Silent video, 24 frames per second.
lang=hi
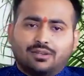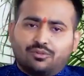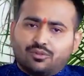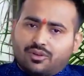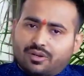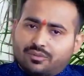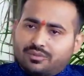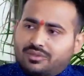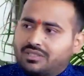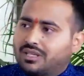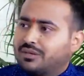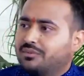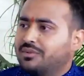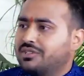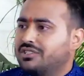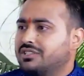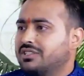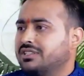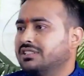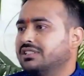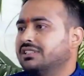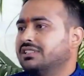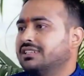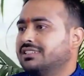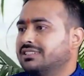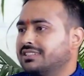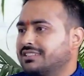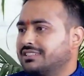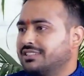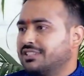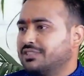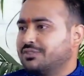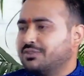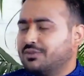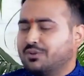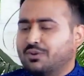चाहे वो अमिताभ बच्चन जितना
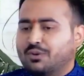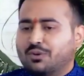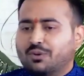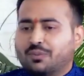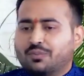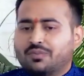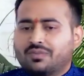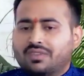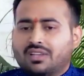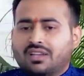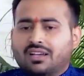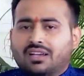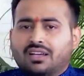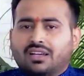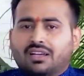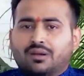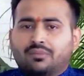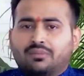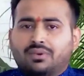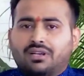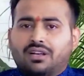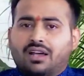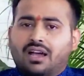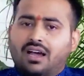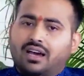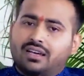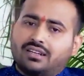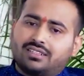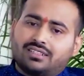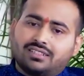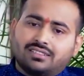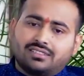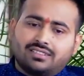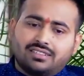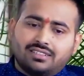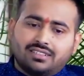सक्सेसफुल हो पर
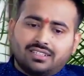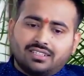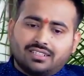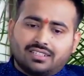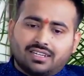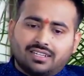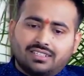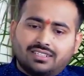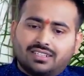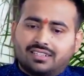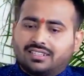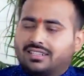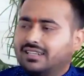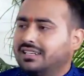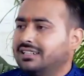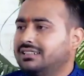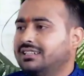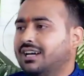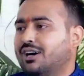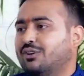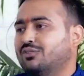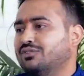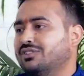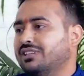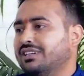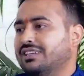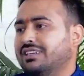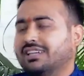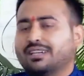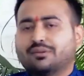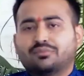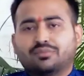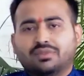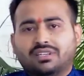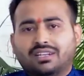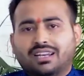हर किसी ने कहीं ना कहीं डाउन
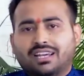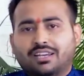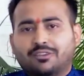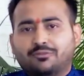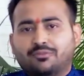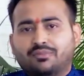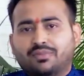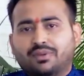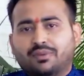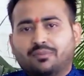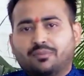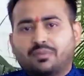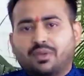देखा है अपनी लाइफ